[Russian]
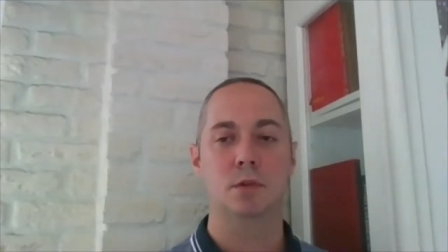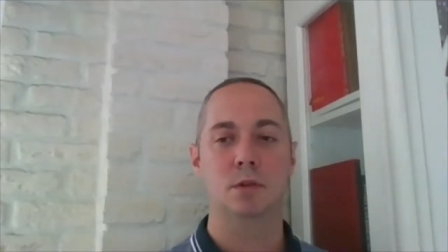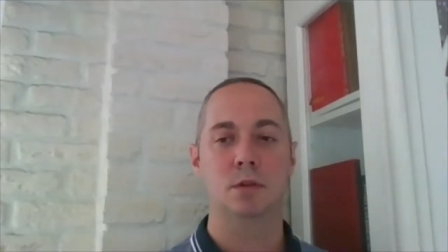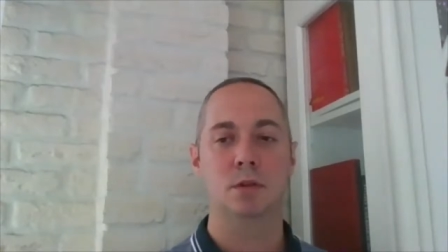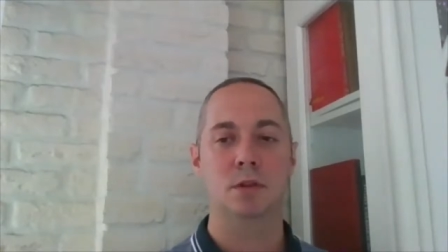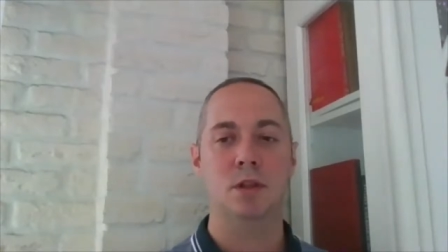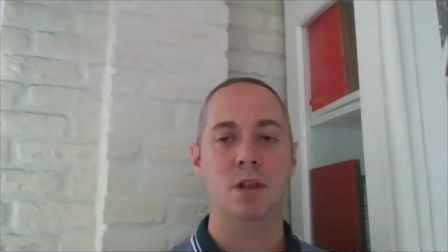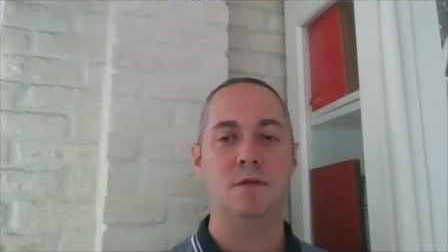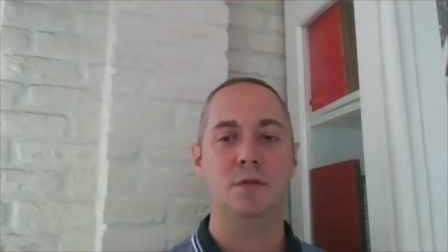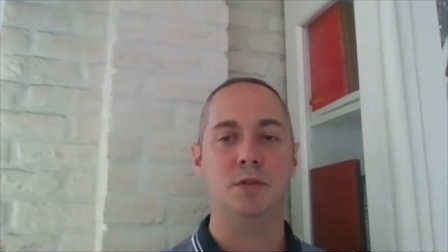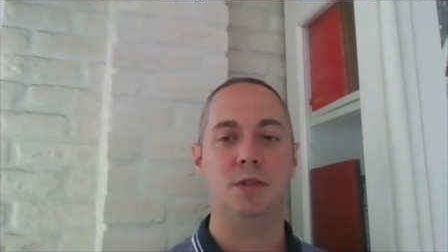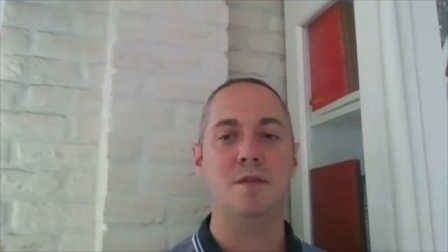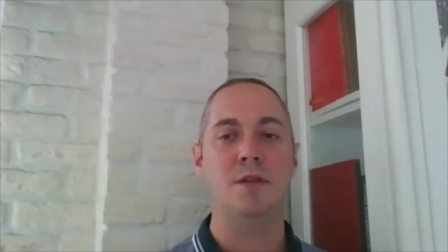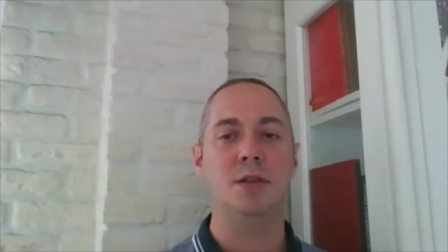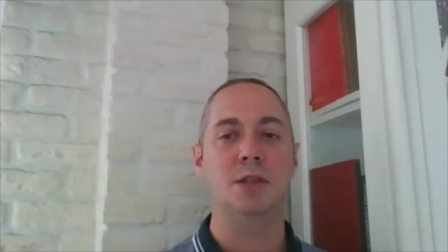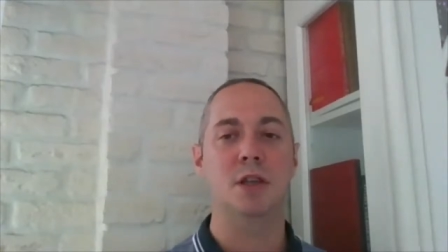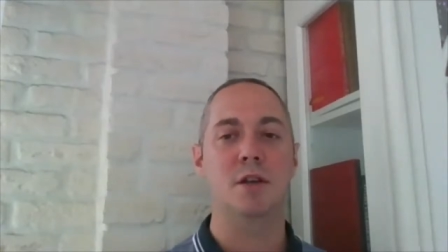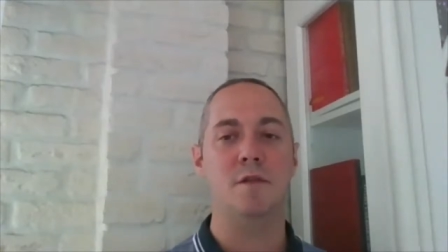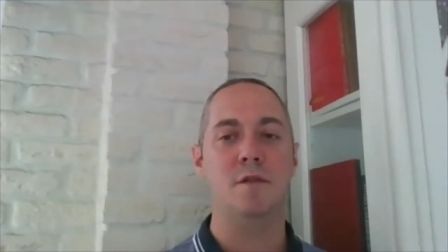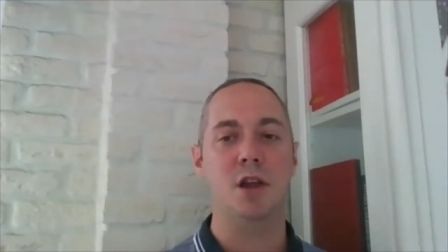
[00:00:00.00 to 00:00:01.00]
Э, да, в
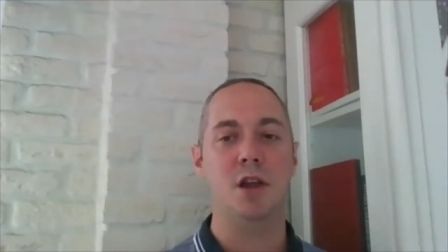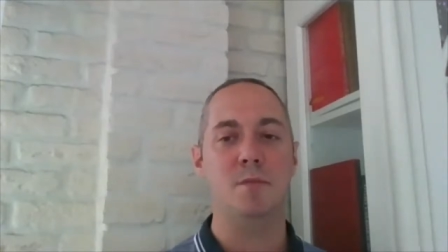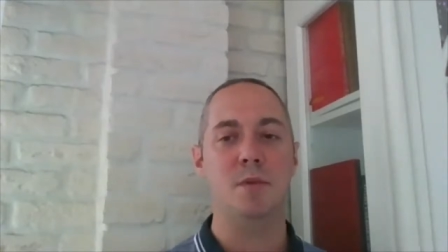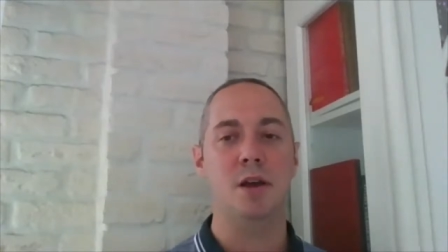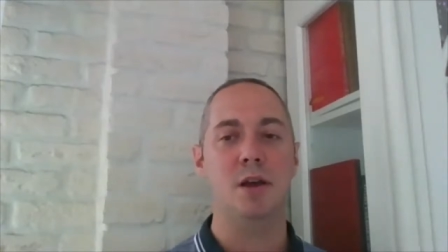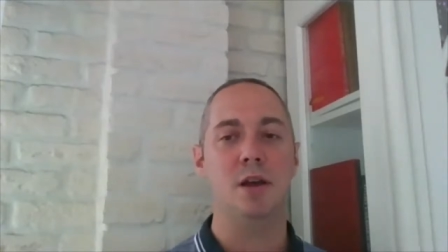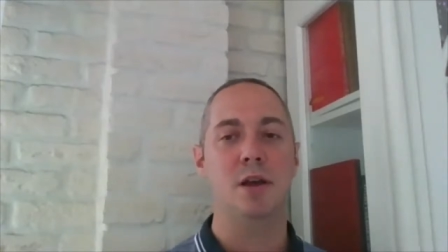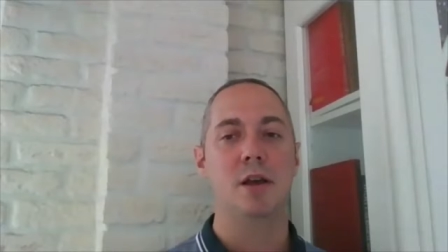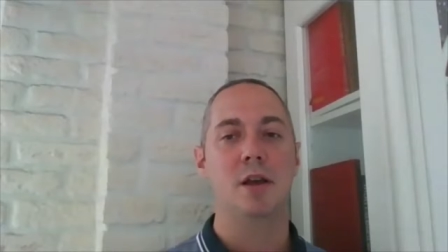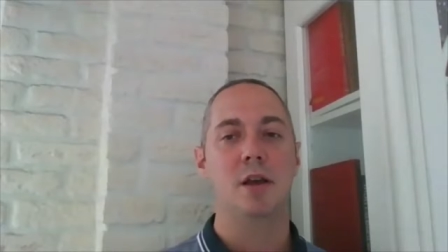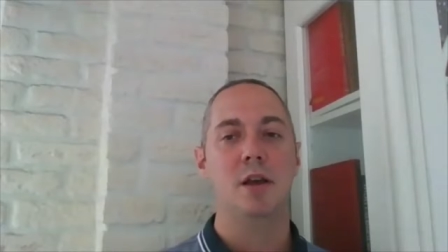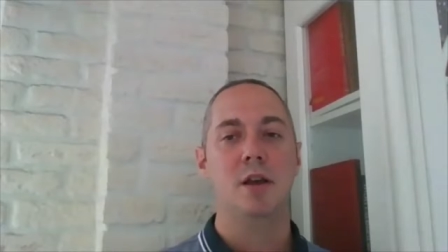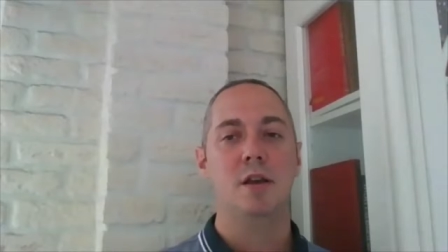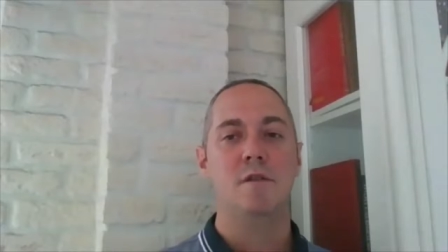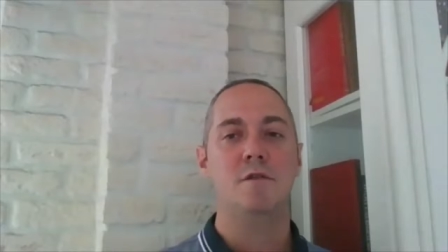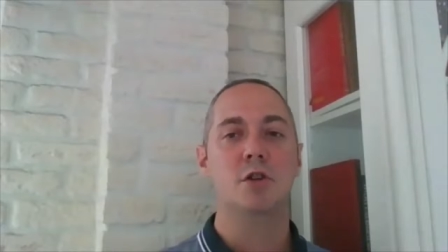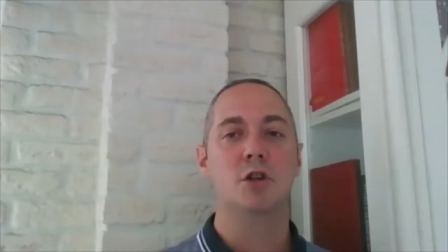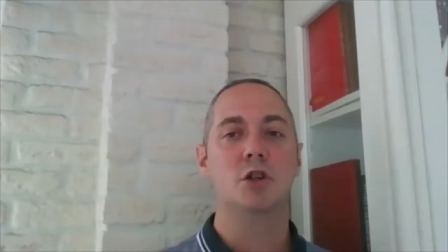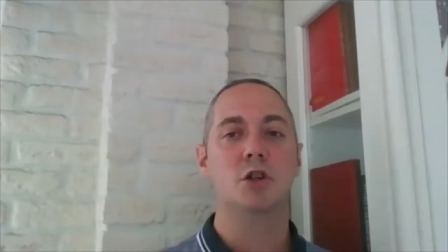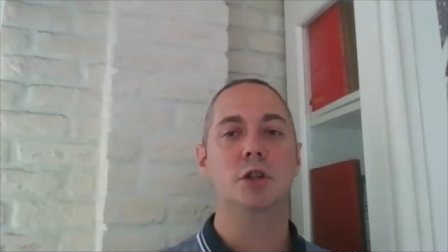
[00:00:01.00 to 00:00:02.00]
советское время
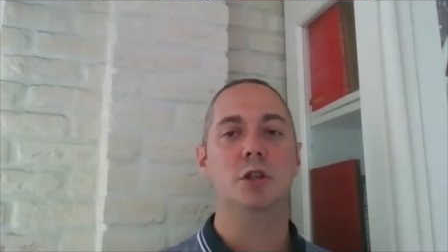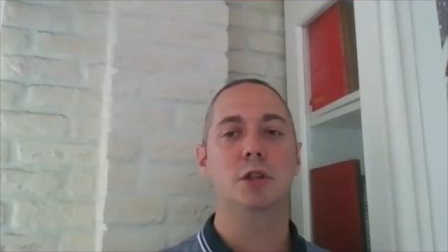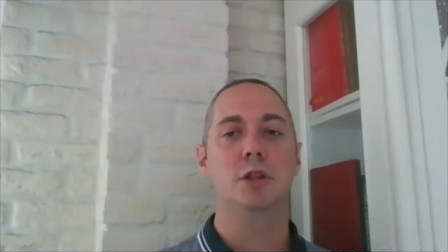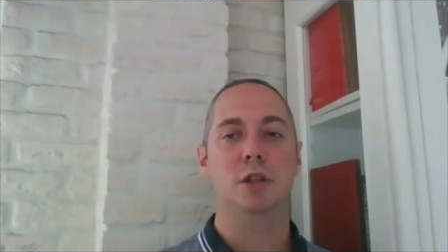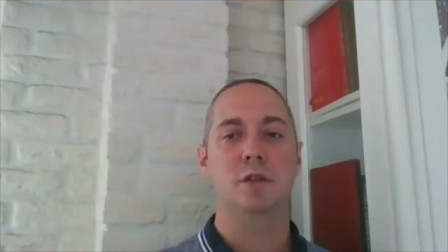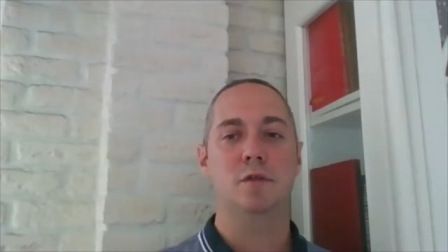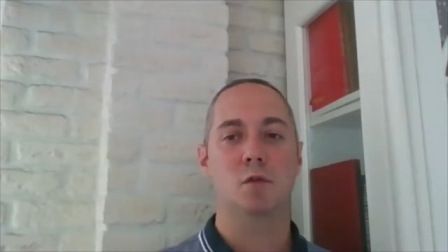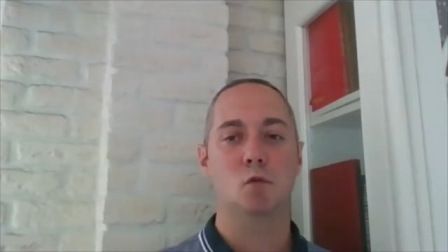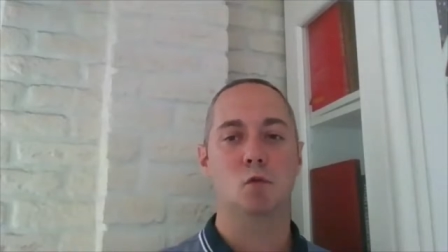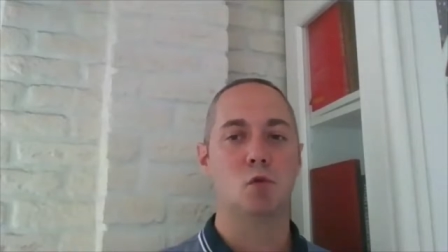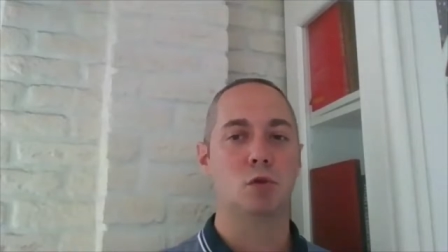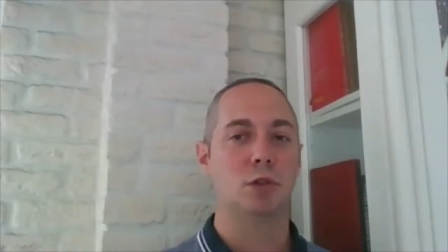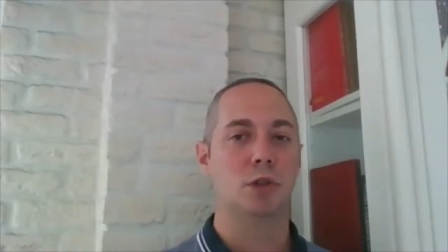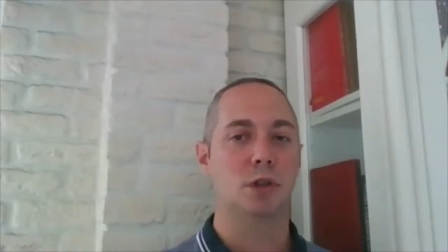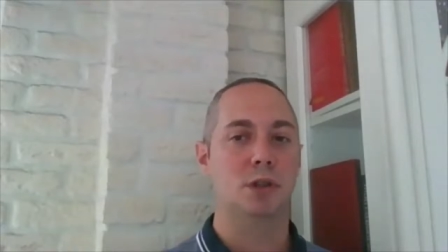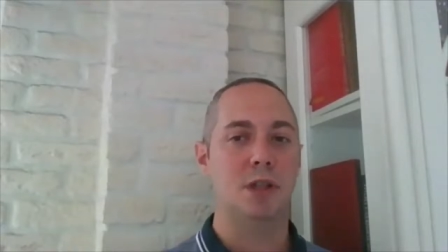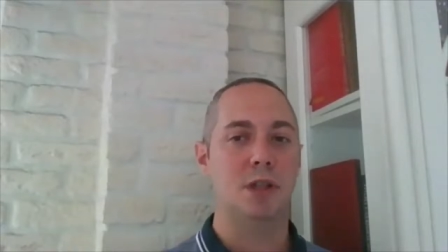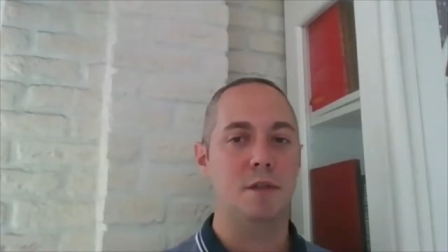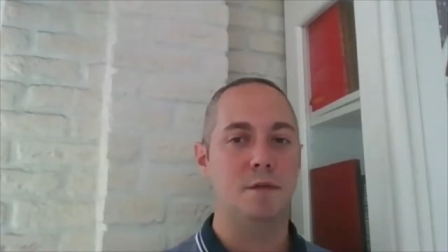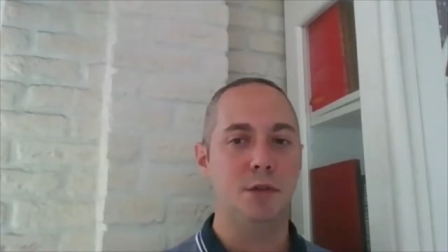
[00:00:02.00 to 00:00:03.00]
вершиной этого курса
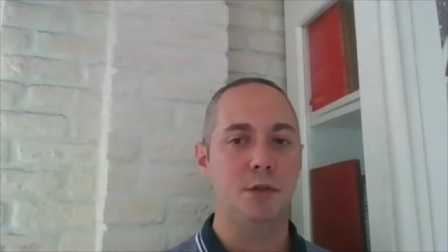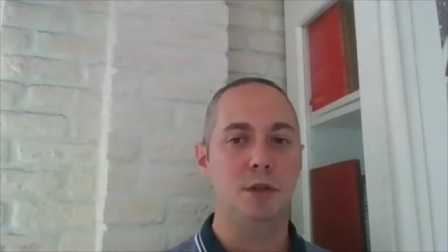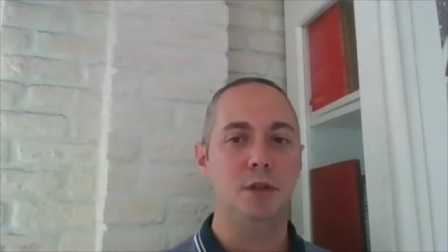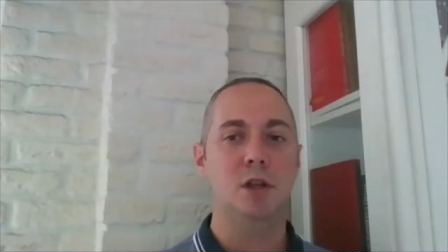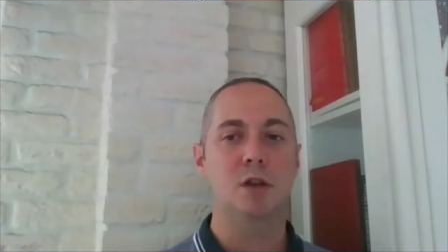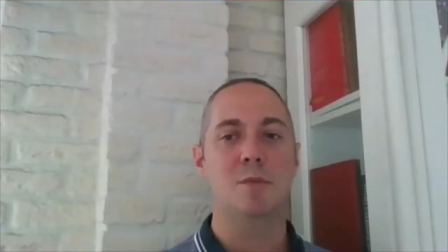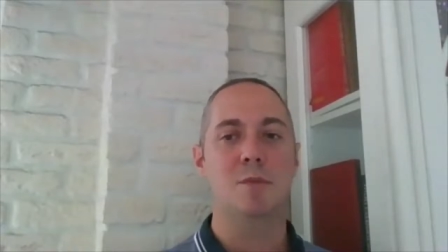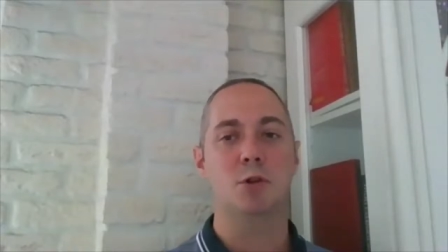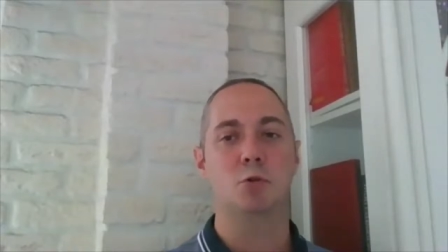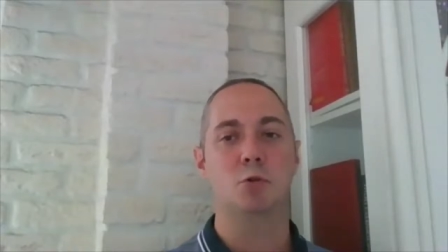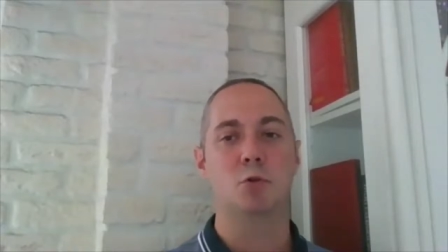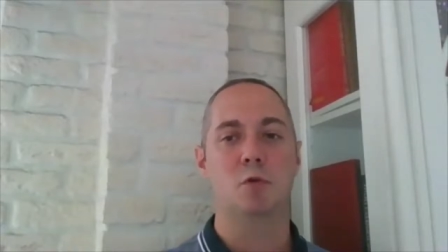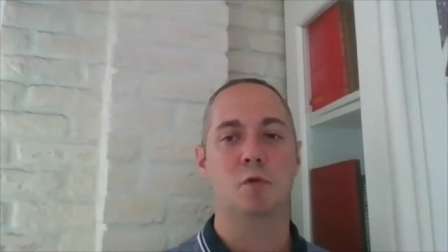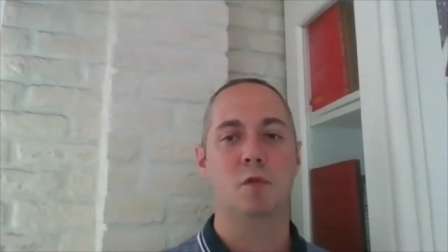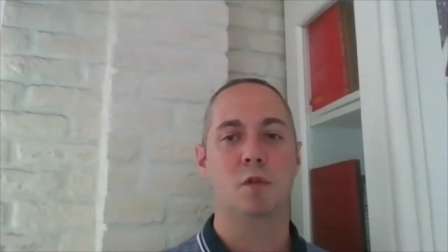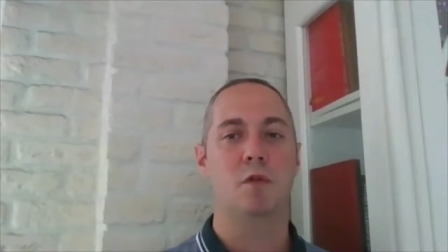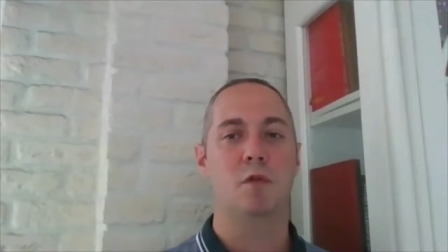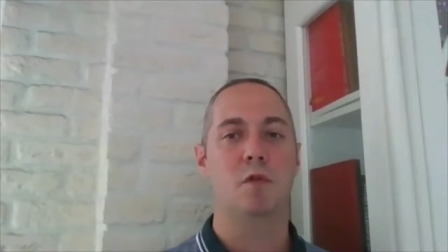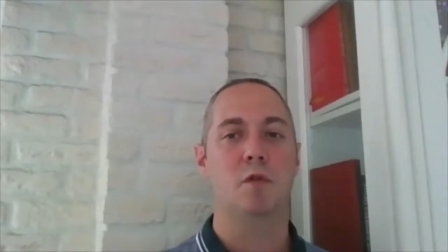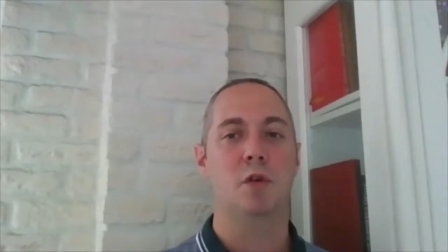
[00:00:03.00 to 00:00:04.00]
стал визит Горбачева